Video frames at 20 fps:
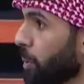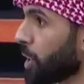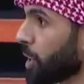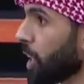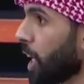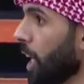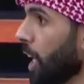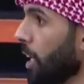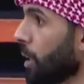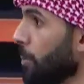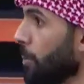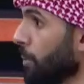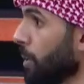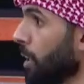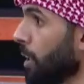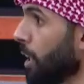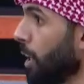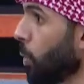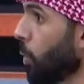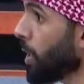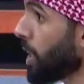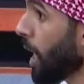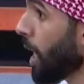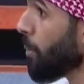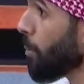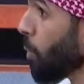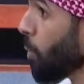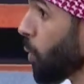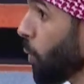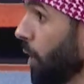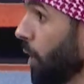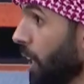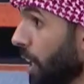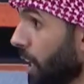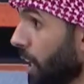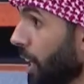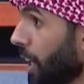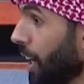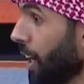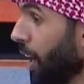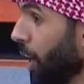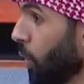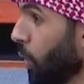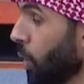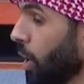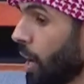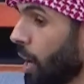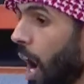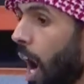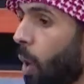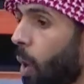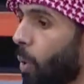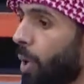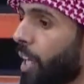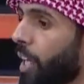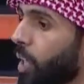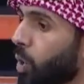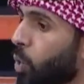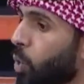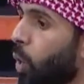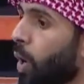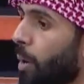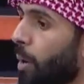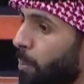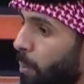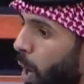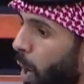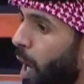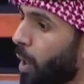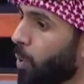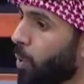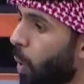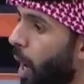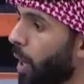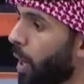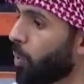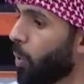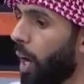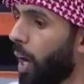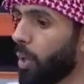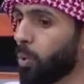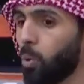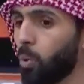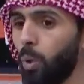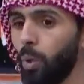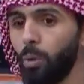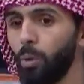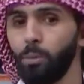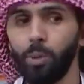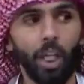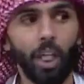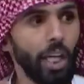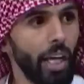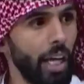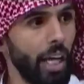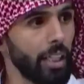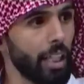يستر عليك وانتهى الموضوع حلو خلاص او انك تقولهم بواحد واحد واحد وبسرعه